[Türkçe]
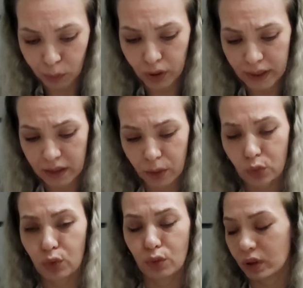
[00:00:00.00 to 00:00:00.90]
Burası
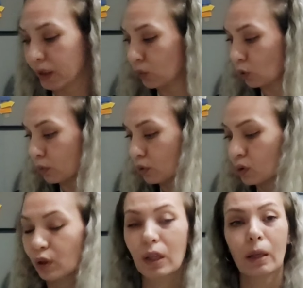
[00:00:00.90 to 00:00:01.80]
300 lira
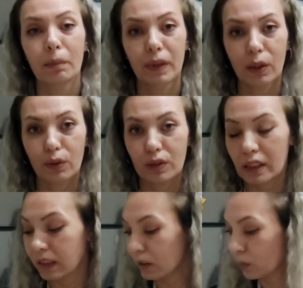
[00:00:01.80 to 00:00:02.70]
tutmuş de
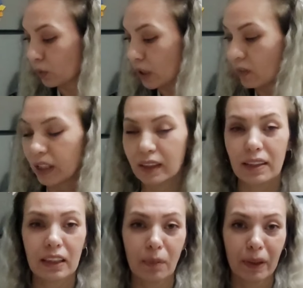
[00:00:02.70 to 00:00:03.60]
gösterdim o yağ vardı.
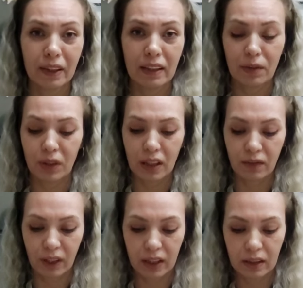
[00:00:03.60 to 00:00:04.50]
Islak mendiller falan
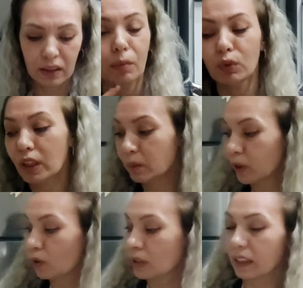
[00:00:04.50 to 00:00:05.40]
vardı. Bunlar
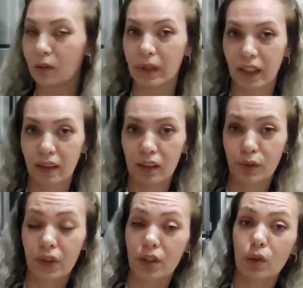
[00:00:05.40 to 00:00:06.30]
Migros sanal market
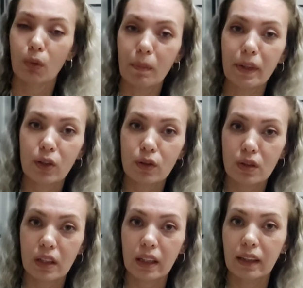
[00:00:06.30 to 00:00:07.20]
alışverişi. Normal
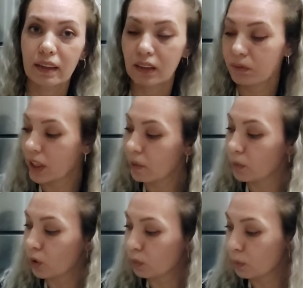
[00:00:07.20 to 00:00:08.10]
Migros'ta indirim var
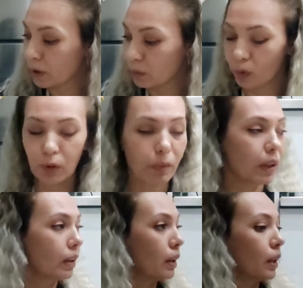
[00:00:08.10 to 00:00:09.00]
mı yok mu bilmiyorum
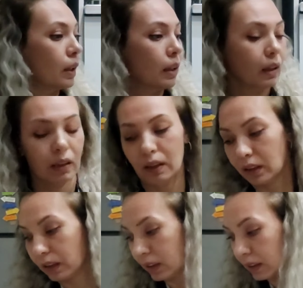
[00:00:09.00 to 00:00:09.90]
ama
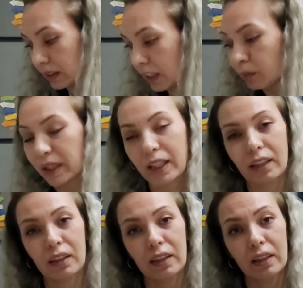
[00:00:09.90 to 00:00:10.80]
e, sanal
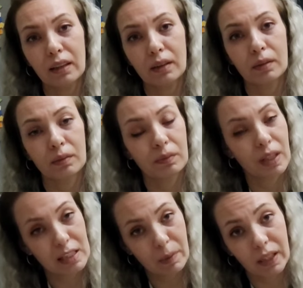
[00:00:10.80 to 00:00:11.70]
markette
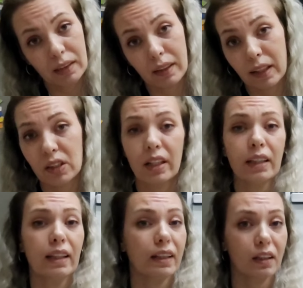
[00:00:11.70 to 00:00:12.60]
ne zamana kadar
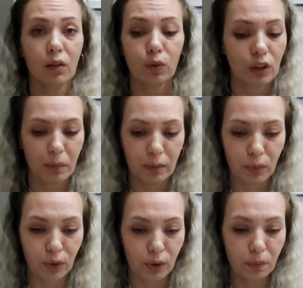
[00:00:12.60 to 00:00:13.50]
geçerli inanın onu da
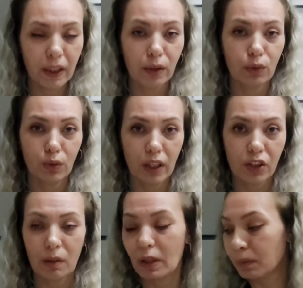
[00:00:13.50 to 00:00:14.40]
bilmiyorum. Ben dün
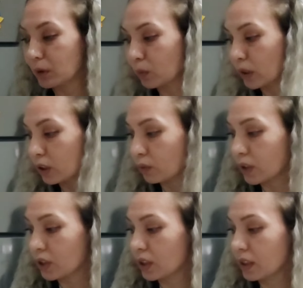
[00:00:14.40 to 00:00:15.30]
akşam yaptım bu
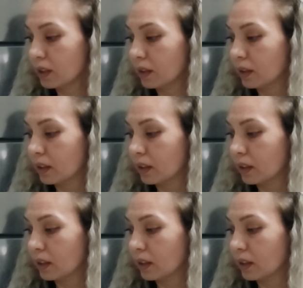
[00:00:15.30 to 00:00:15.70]
alışverişi.